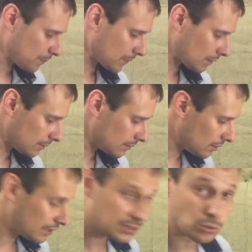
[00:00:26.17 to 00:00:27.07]

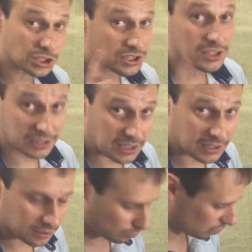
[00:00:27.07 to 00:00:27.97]
это уже
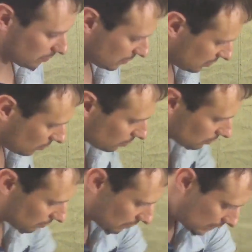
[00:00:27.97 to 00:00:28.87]
сигнальное оружие по
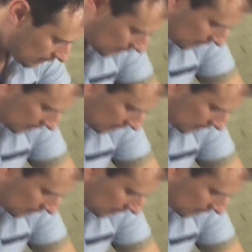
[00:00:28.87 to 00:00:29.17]
закону, как